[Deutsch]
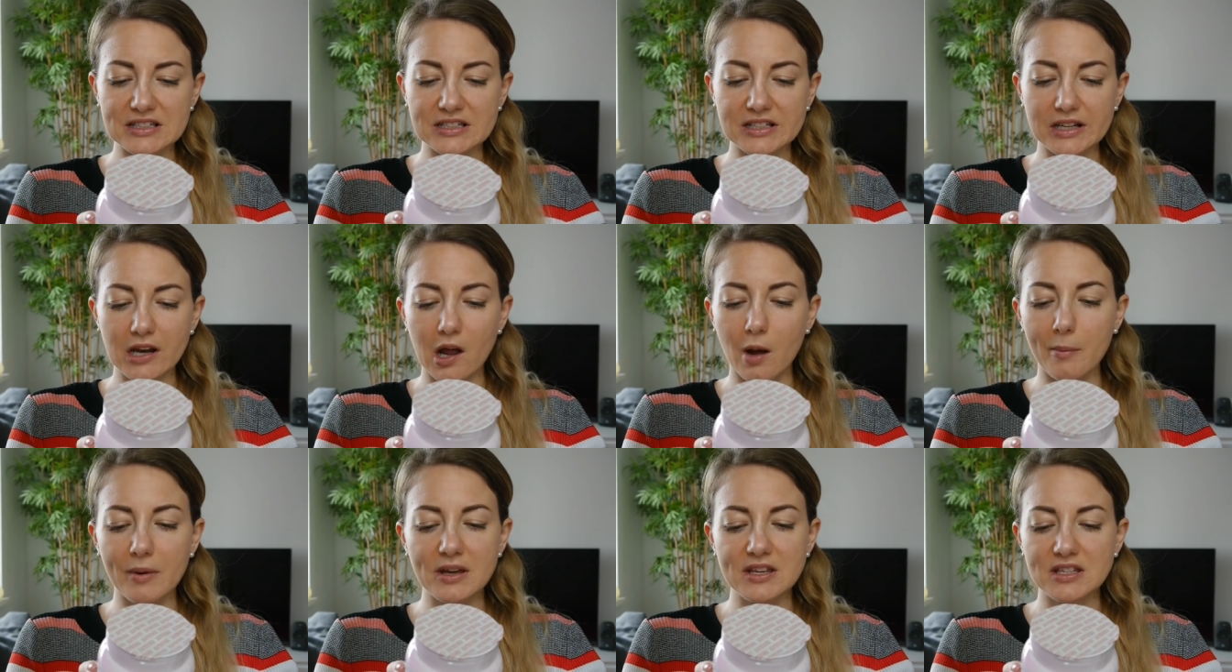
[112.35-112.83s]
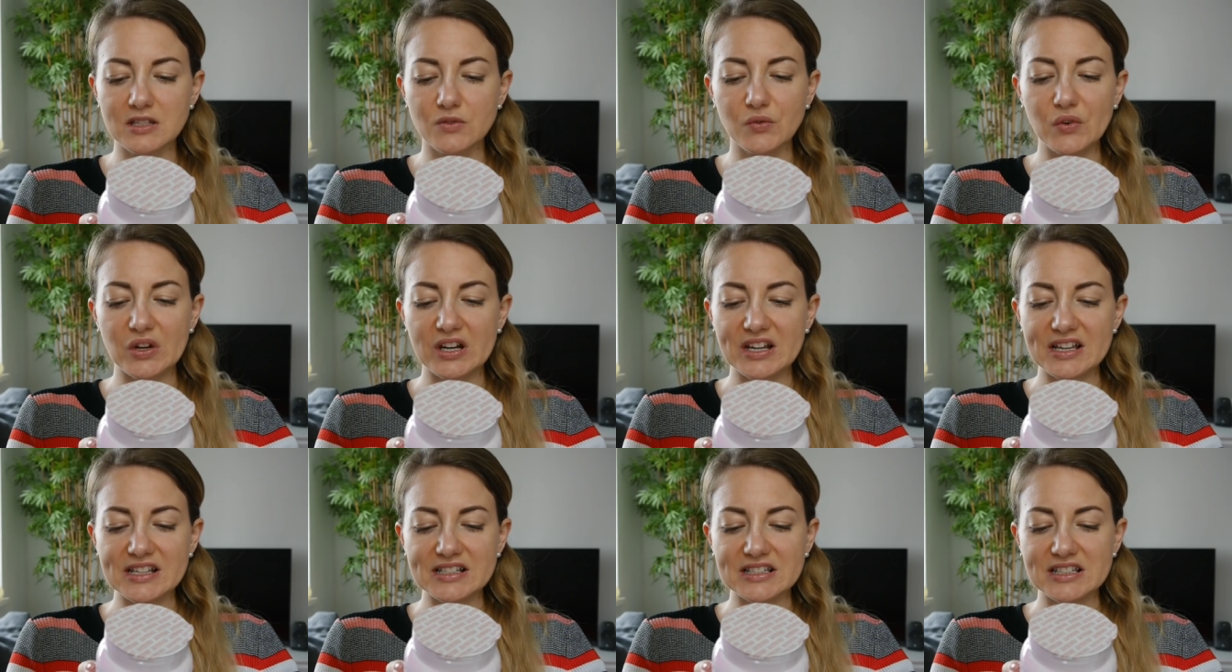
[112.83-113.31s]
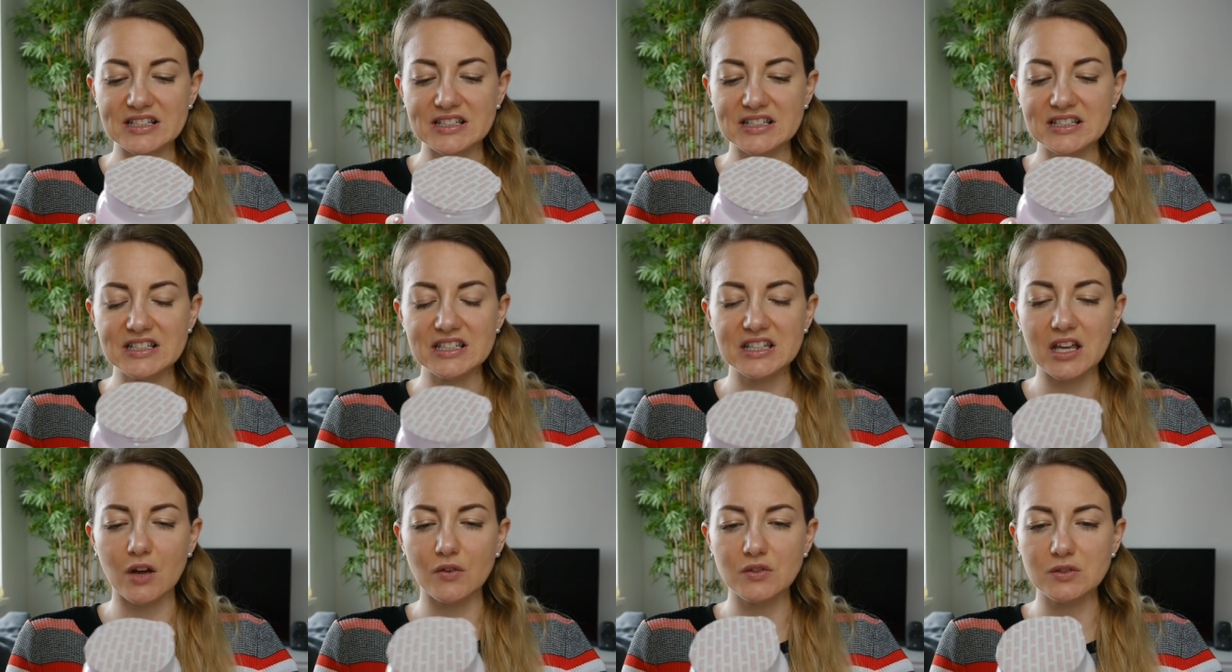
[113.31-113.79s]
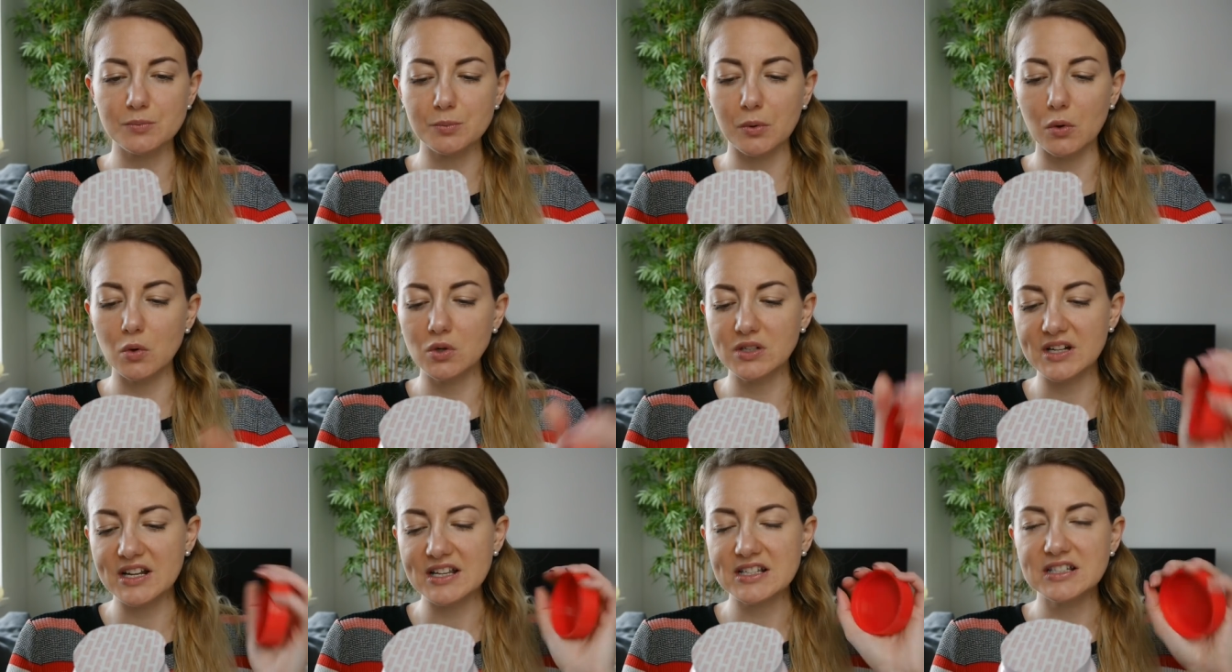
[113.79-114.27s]
Ich glaube, ich würde es jetzt nicht aufs
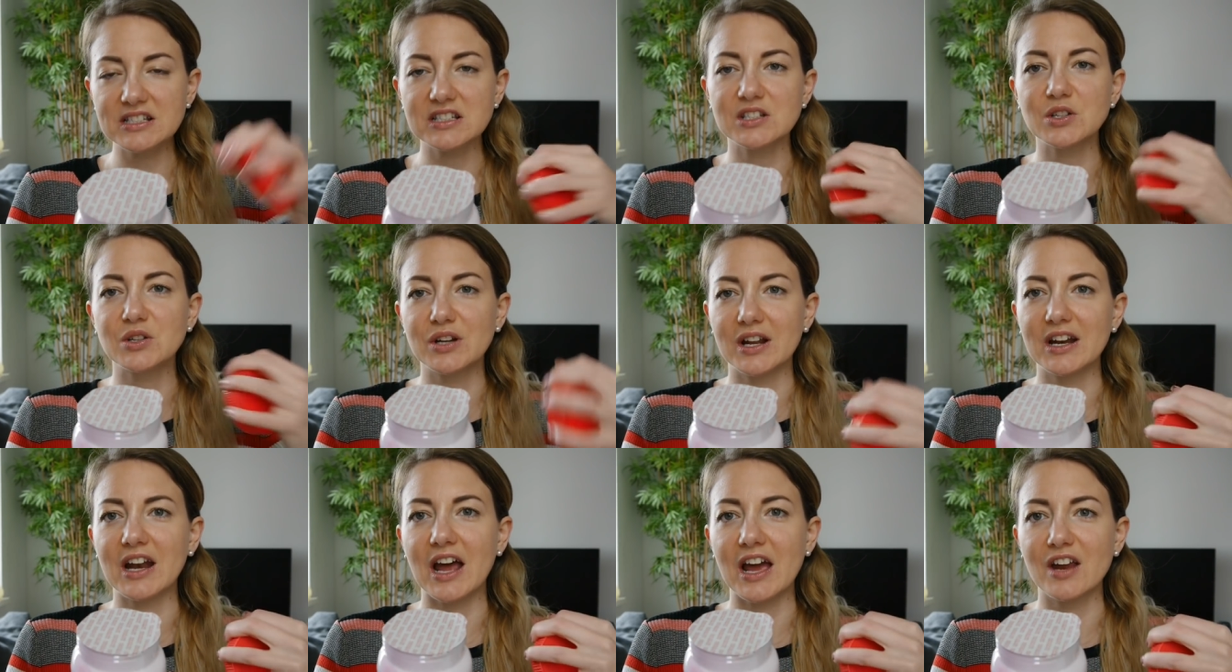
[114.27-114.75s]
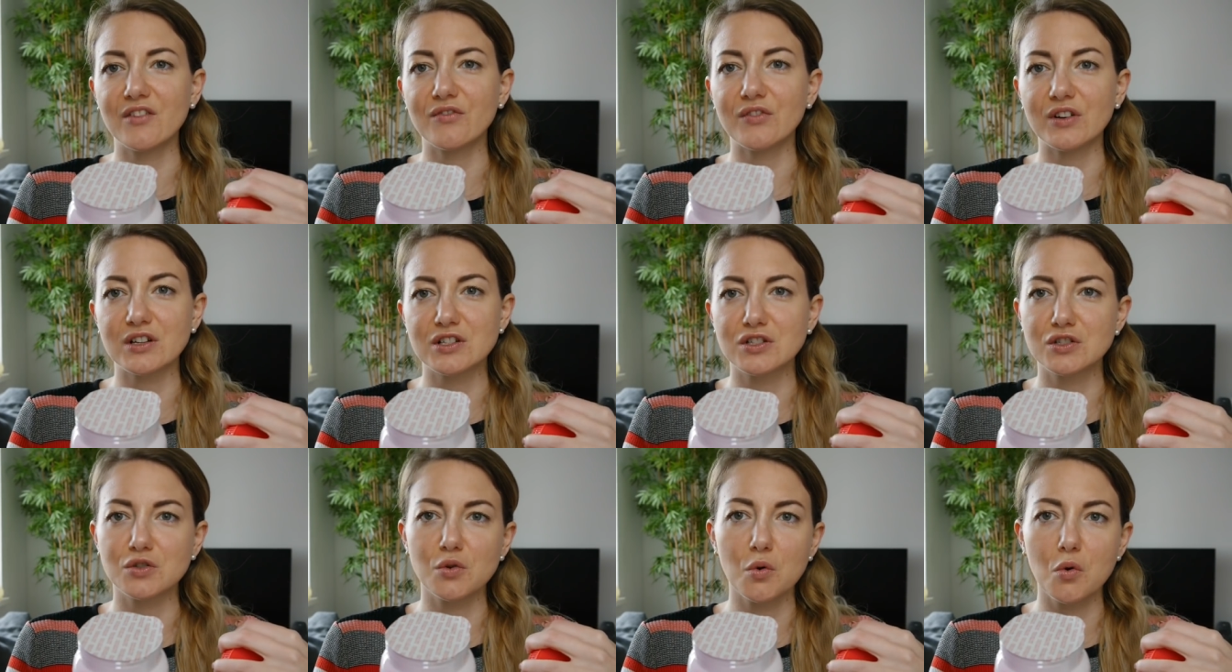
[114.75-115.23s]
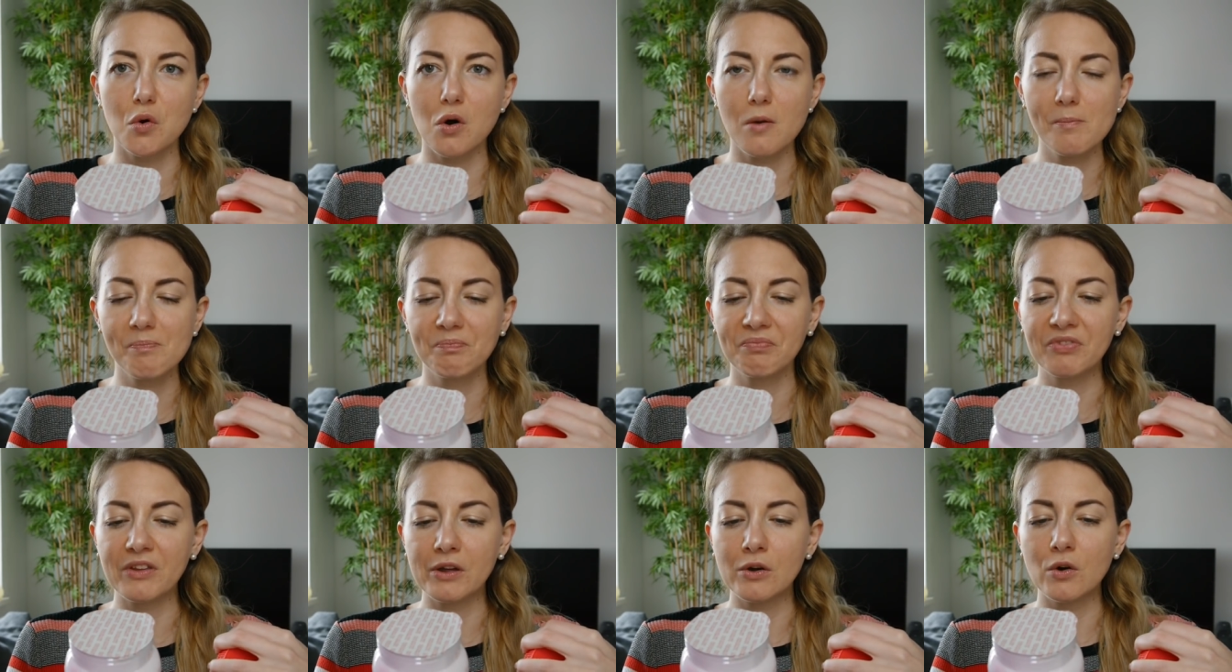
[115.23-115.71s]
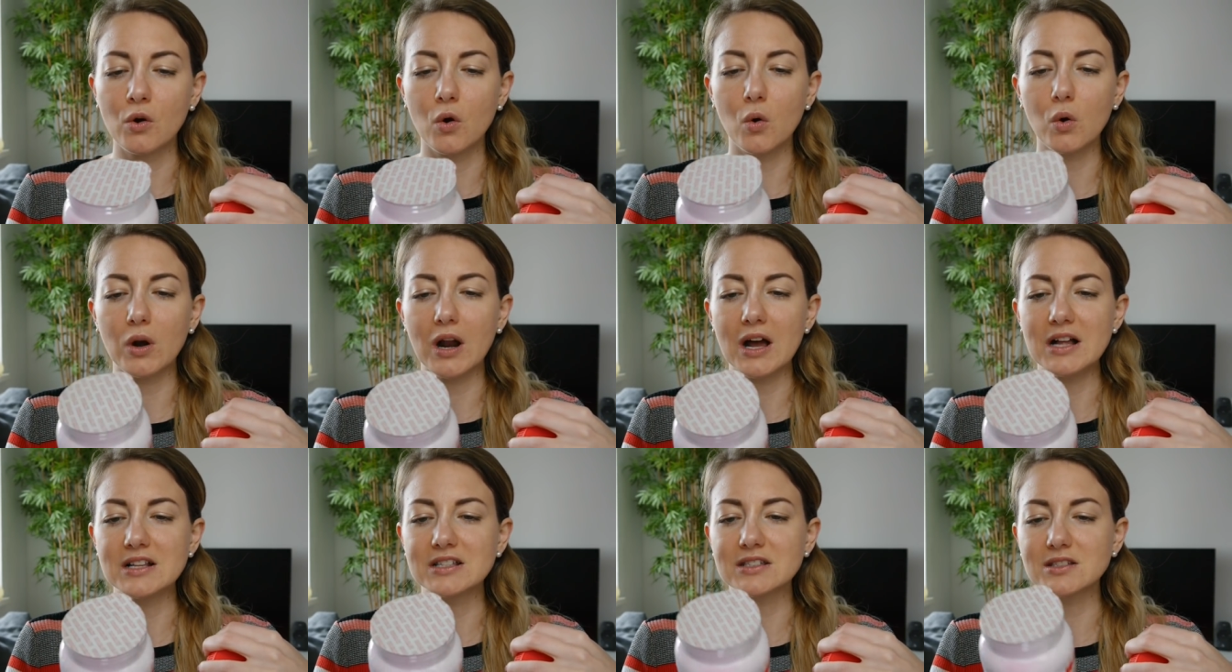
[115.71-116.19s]
Brot essen, sondern einfach so
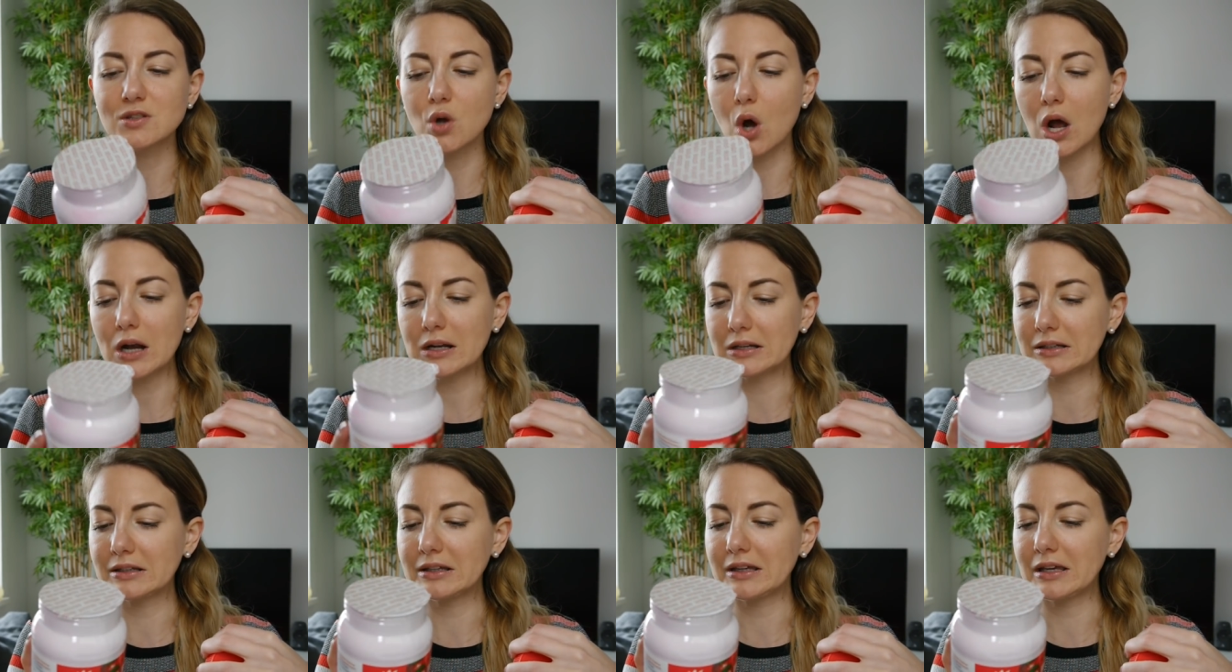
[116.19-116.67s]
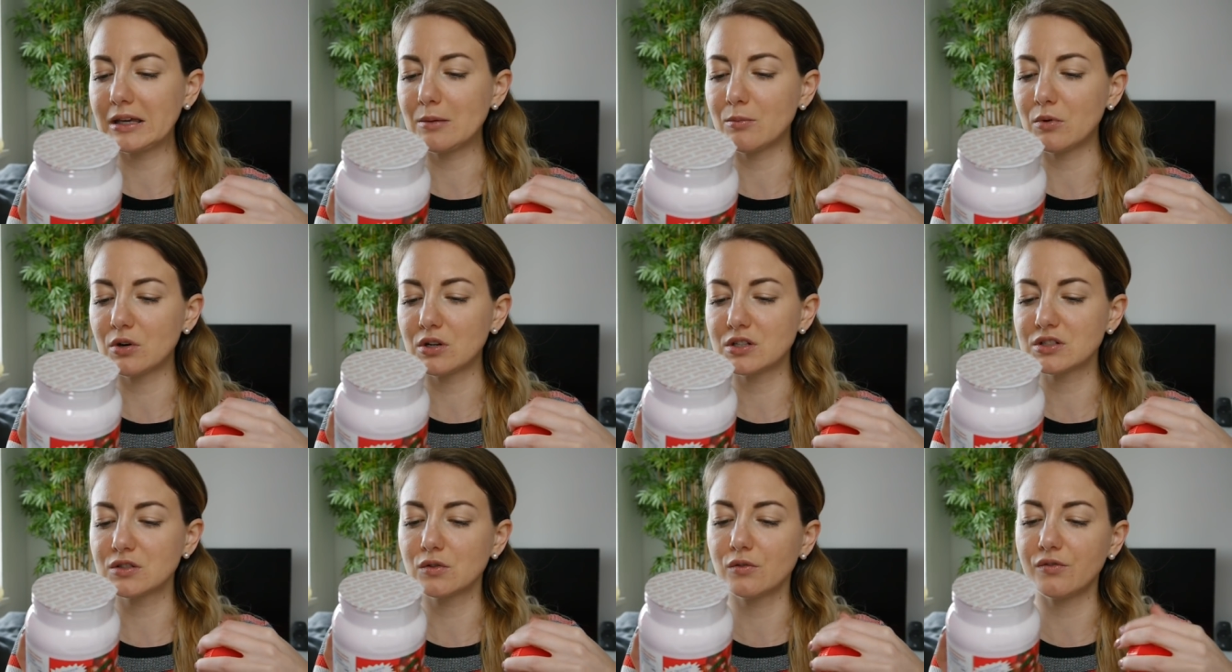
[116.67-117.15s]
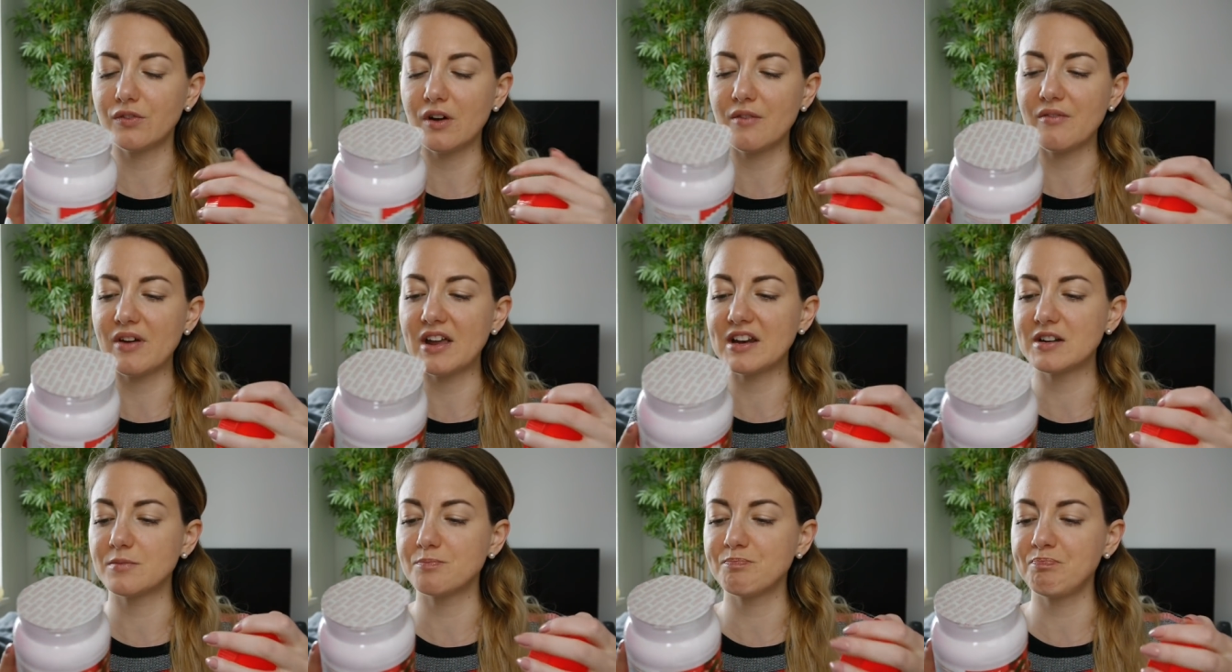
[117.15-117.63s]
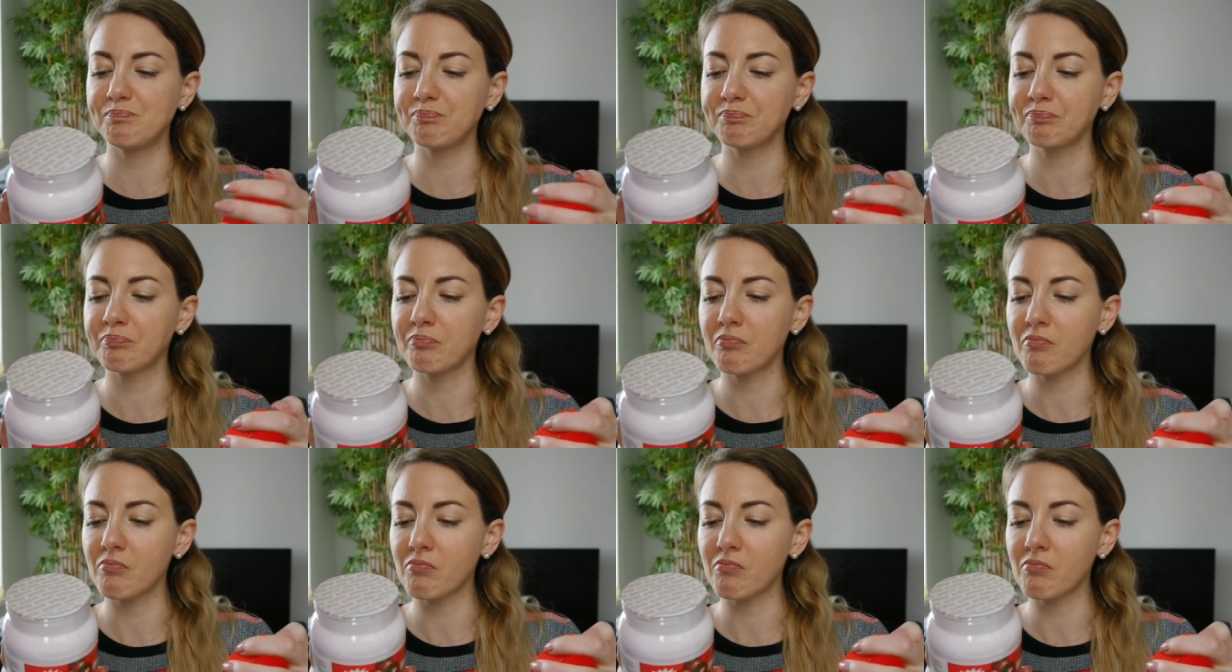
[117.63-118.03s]
oder als Tortencreme oder so verwenden.